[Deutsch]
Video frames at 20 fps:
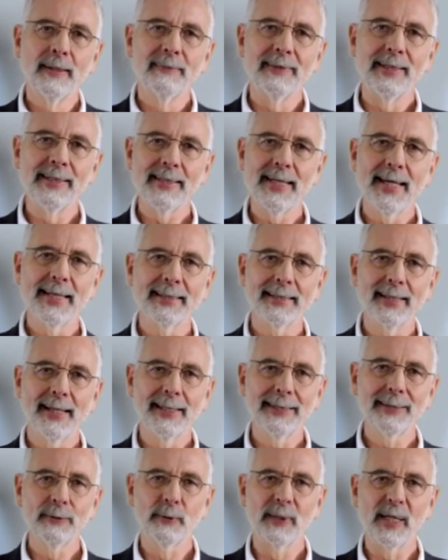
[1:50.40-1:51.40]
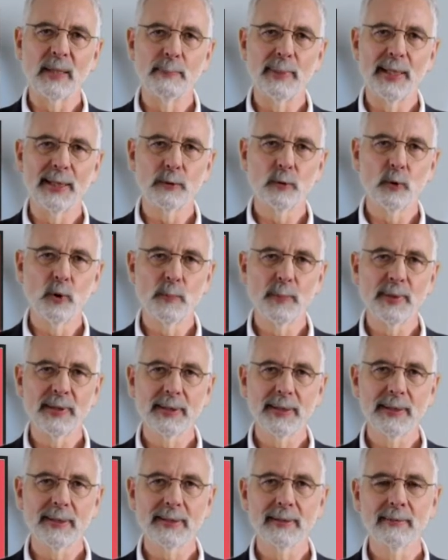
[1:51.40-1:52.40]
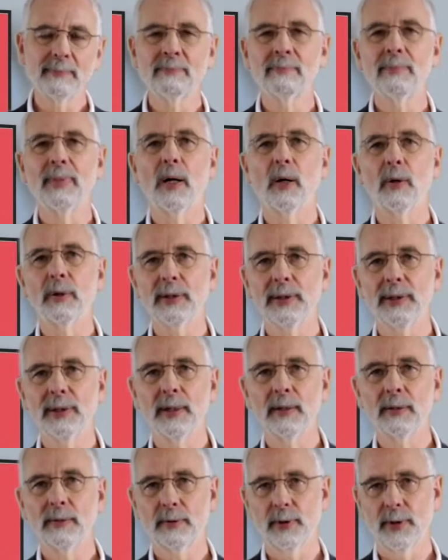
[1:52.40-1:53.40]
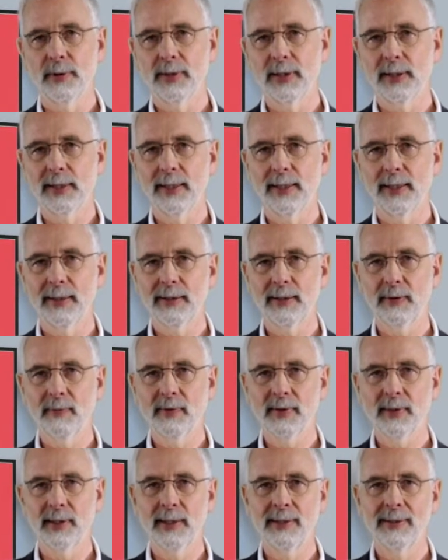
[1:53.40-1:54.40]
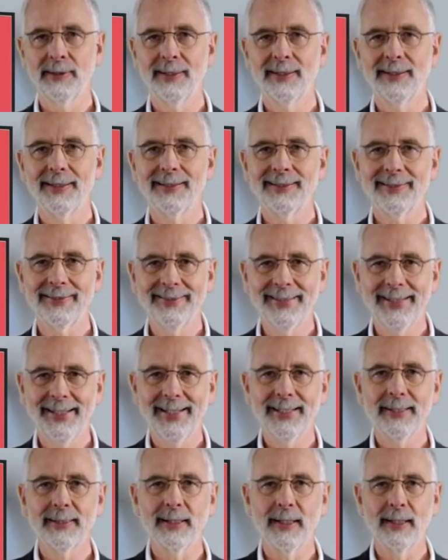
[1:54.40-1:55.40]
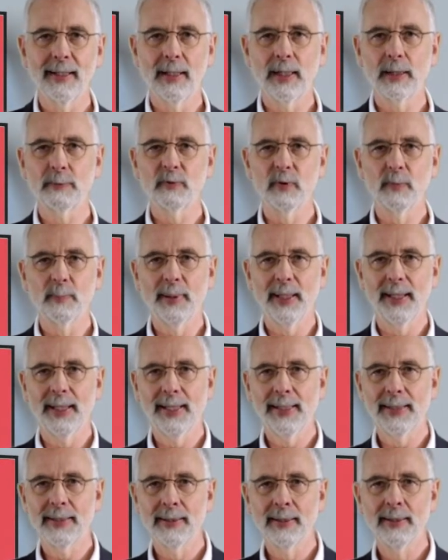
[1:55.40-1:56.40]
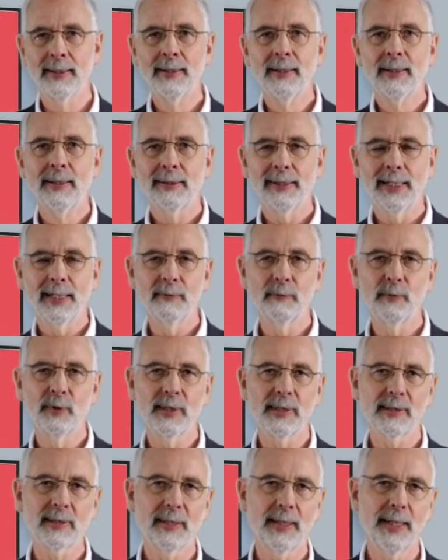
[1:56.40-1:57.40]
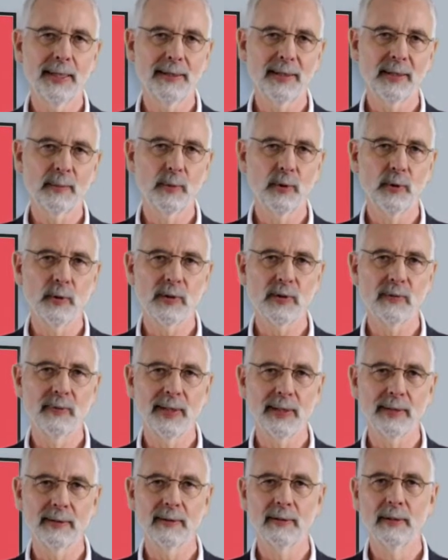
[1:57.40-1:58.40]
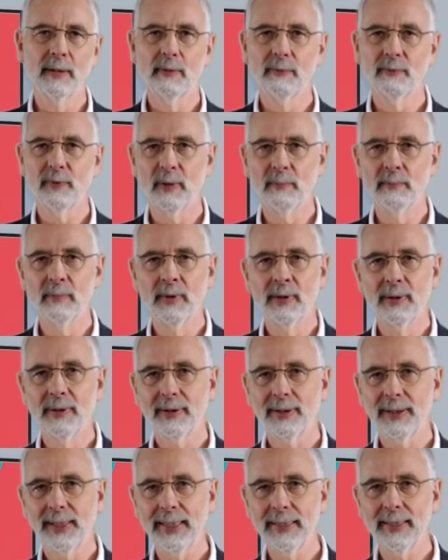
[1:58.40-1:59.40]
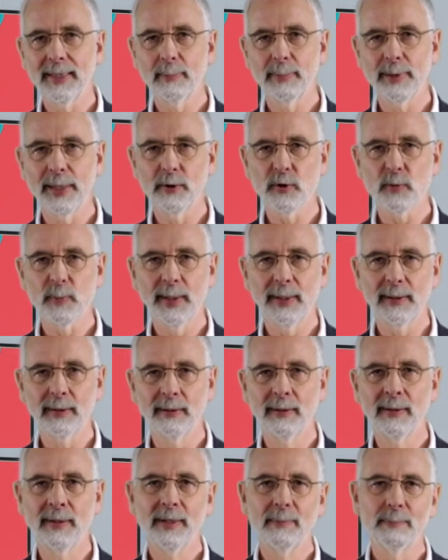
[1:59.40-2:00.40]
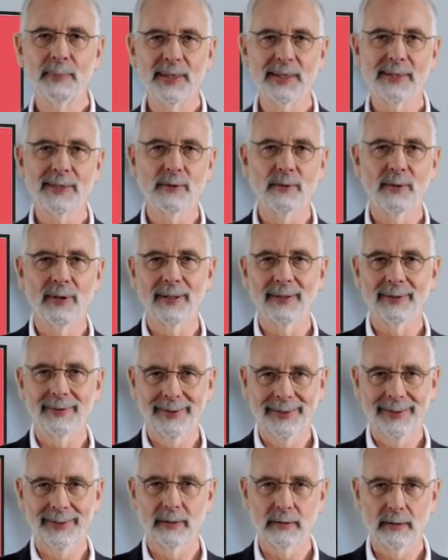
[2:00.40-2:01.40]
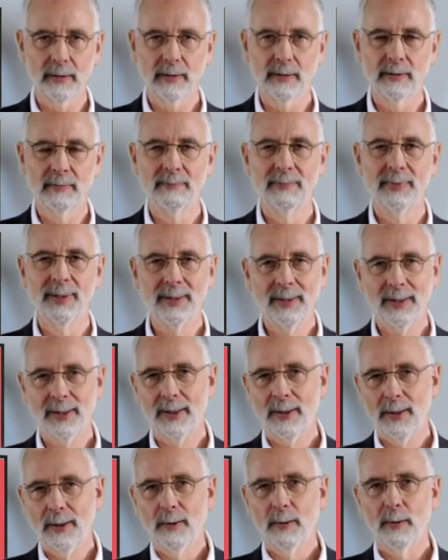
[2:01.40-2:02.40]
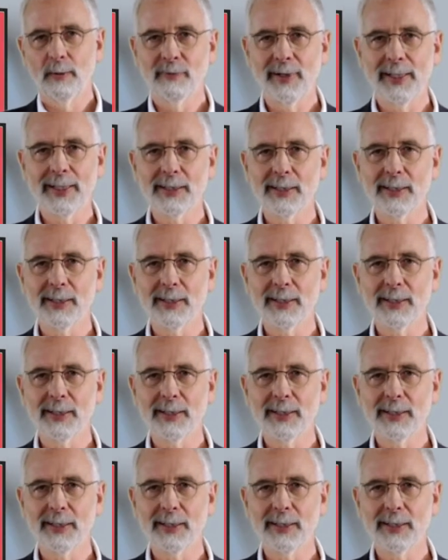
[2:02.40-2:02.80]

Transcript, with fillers: Wenn Sie einen Garten oder einen Balkon besitzen, auch hier können Sie kreativ sein. Jede Art von Behälter kann für das Training benutzt werden, vom Kinderplanschbecken bis zur Regentonne. Und weil